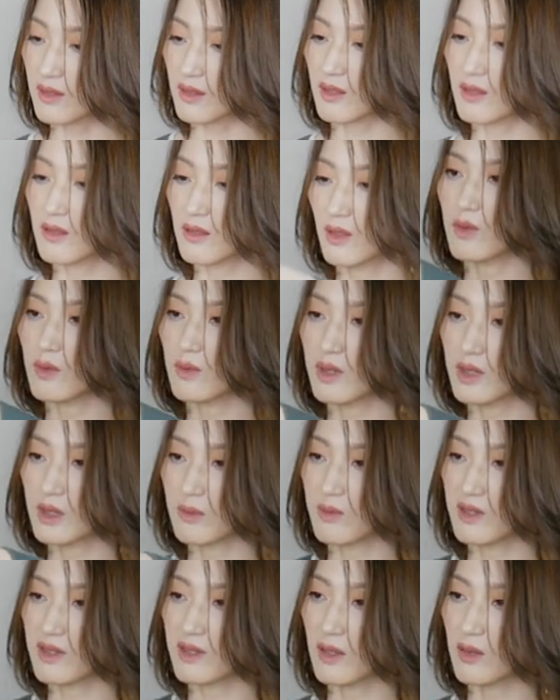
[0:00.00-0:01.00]
的。我为什
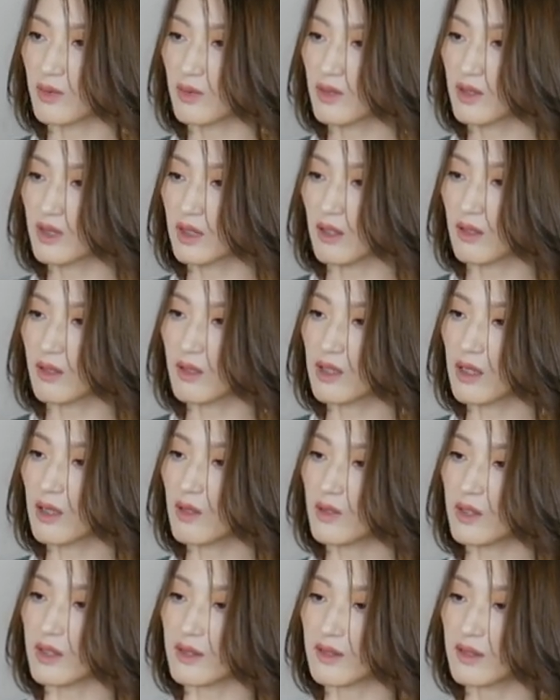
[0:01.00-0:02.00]
么想说找个
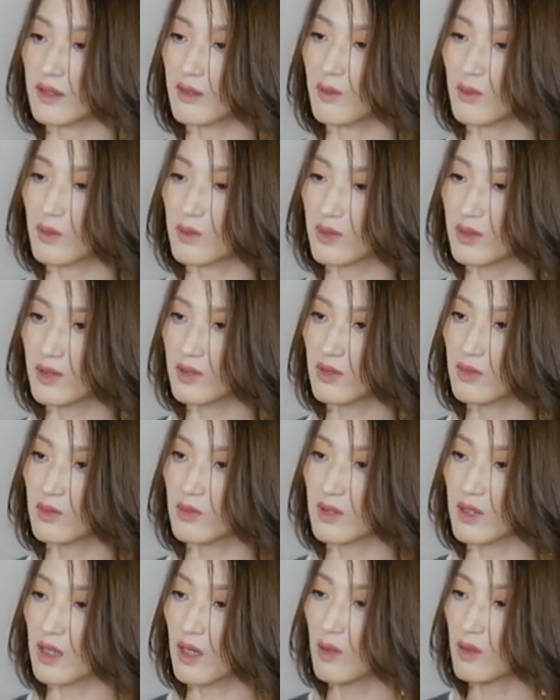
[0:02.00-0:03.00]
高领呢？因为我觉得这
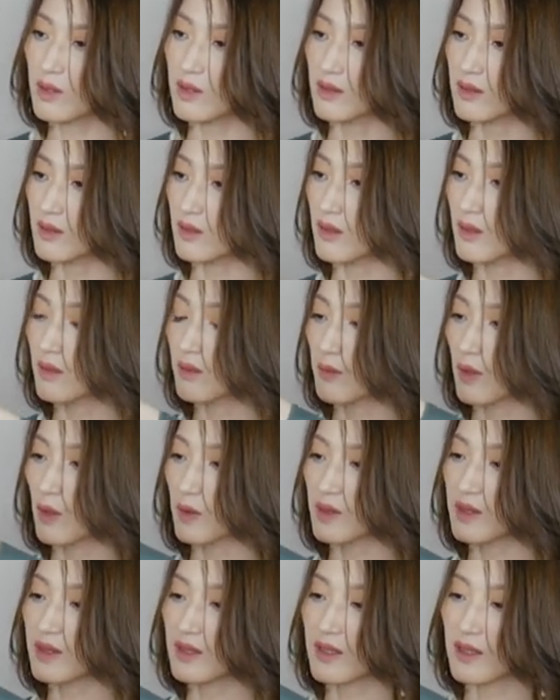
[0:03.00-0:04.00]
种高领的毛
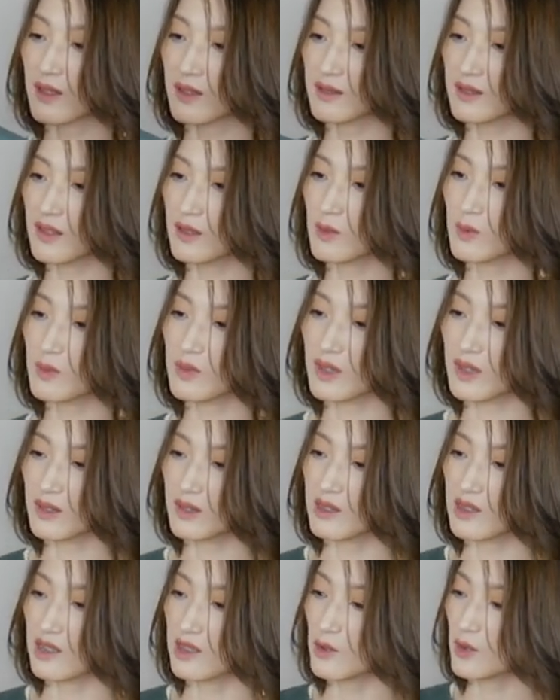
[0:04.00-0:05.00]
衣呢，在冬
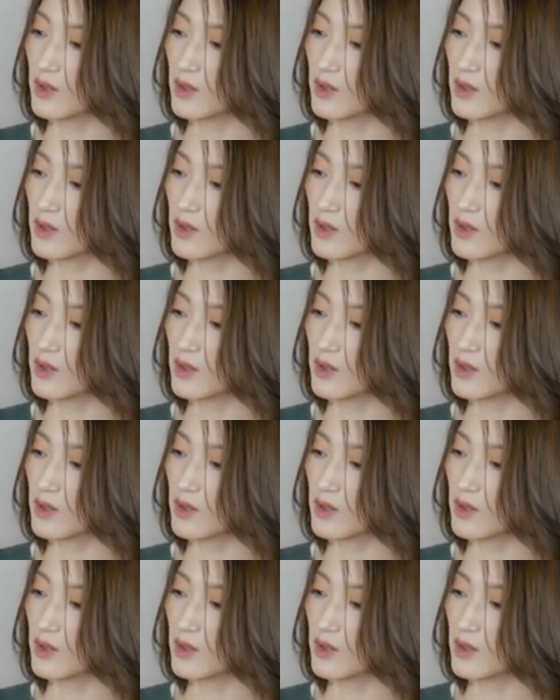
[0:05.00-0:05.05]
天叠